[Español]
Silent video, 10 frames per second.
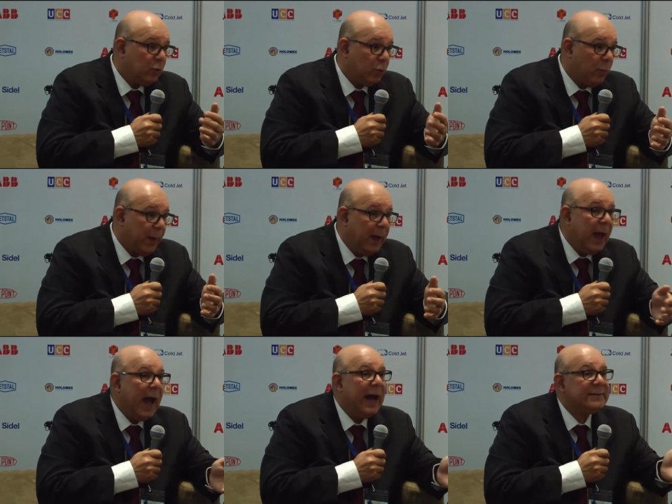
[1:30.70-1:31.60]
Europa,
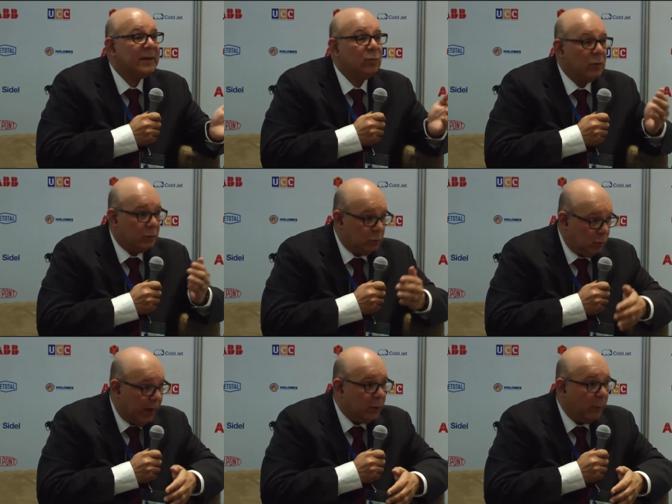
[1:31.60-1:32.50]
hasta
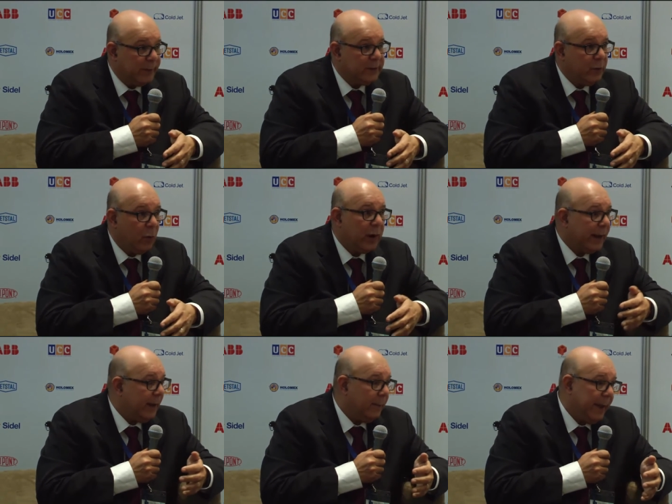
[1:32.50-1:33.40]
el competidor
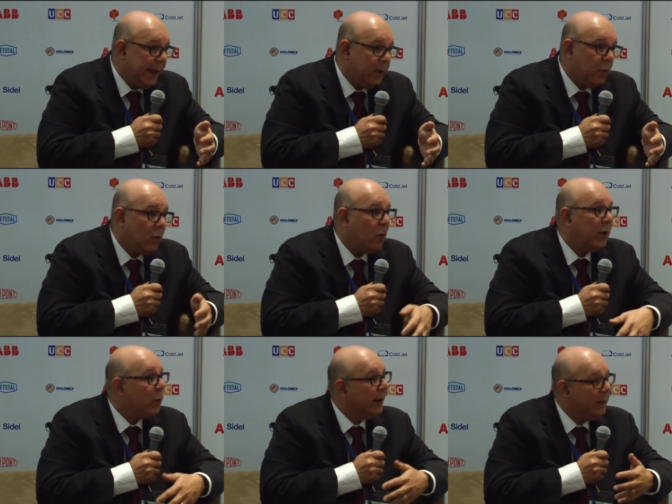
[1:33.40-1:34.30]
aquí en México,
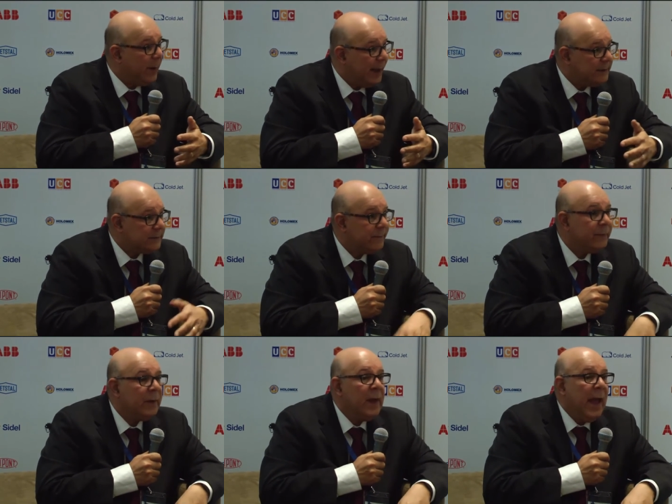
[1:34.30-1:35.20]
en cualquier país.
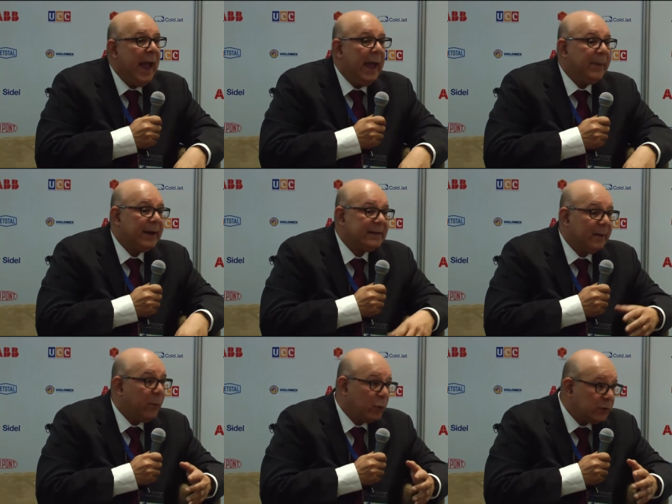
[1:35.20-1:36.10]
Eh, para
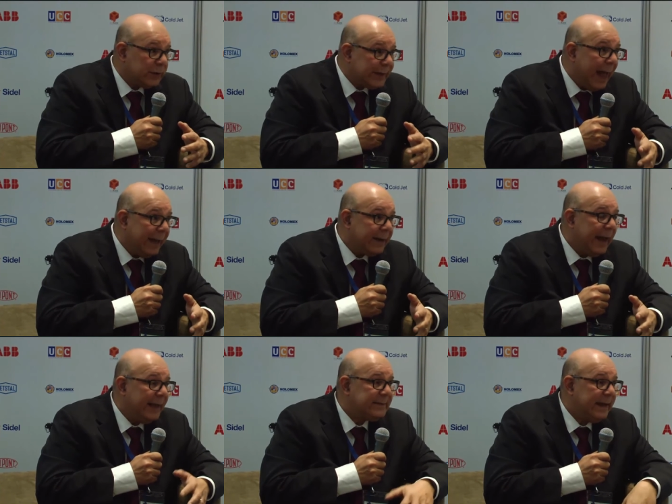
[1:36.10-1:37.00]
transportar
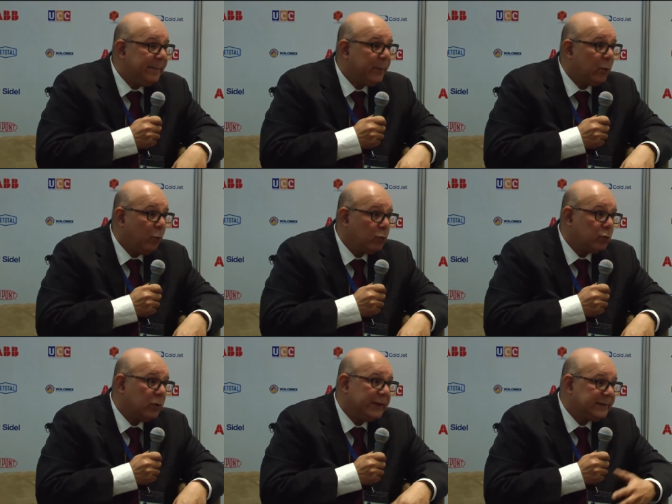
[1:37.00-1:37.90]
ese
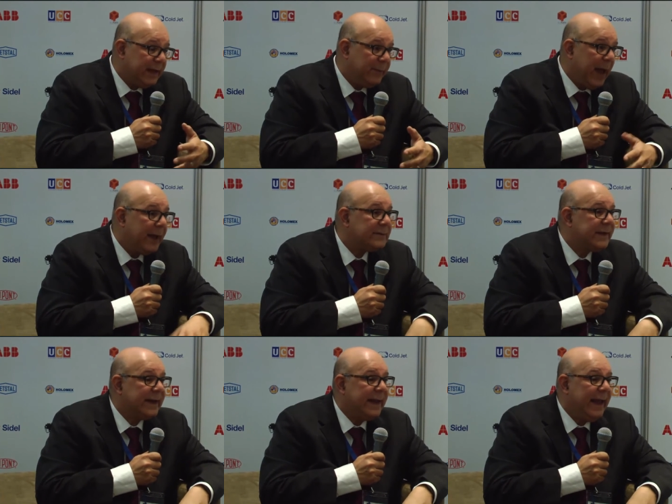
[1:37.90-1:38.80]
producto de sticky back
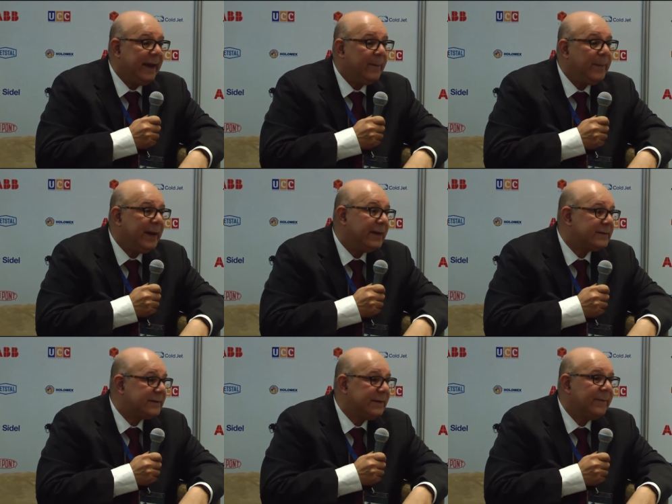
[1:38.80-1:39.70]
se requieren
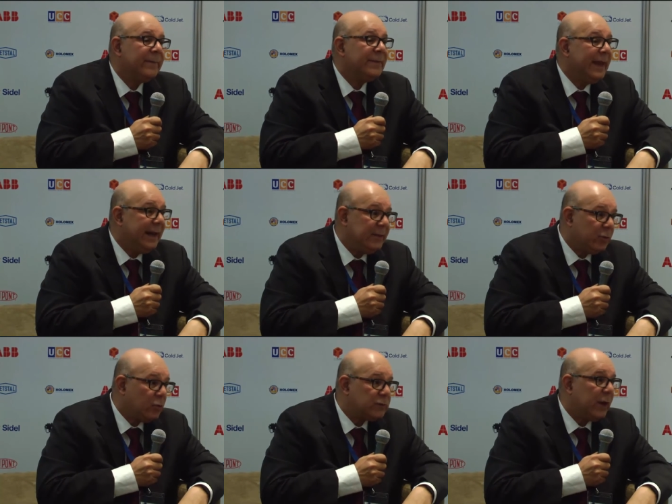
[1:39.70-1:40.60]
miles de
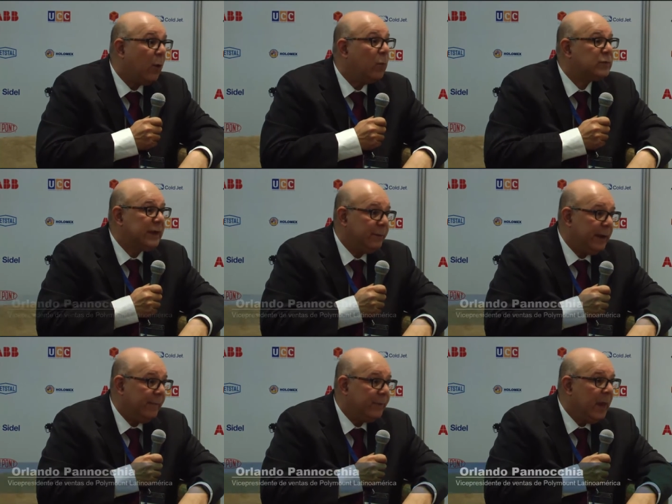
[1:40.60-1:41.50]
litros de
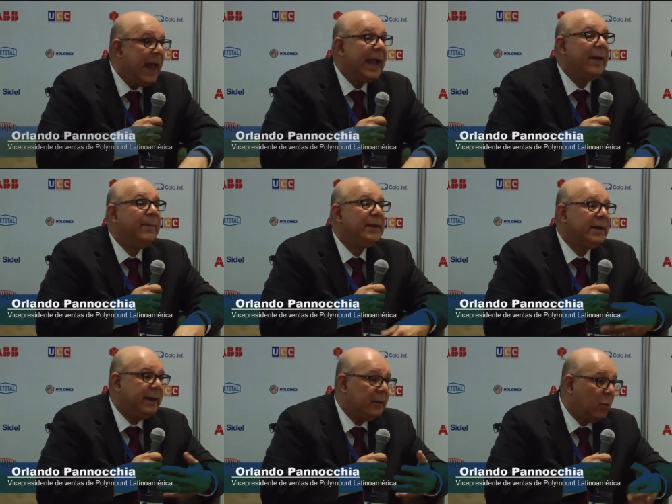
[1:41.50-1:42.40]
combustible que
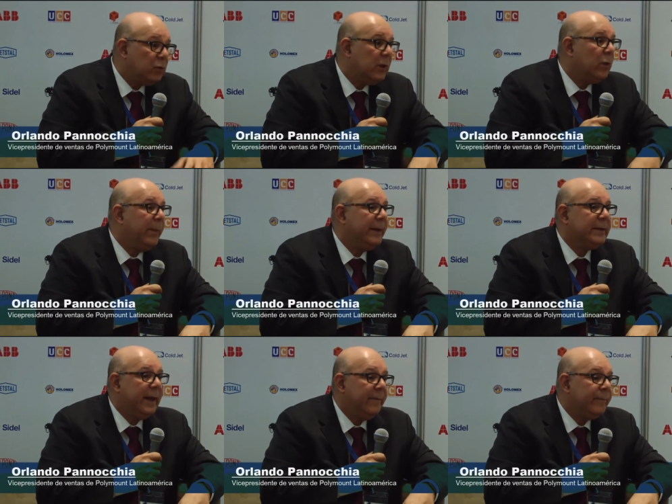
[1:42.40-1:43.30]
emiten continuamente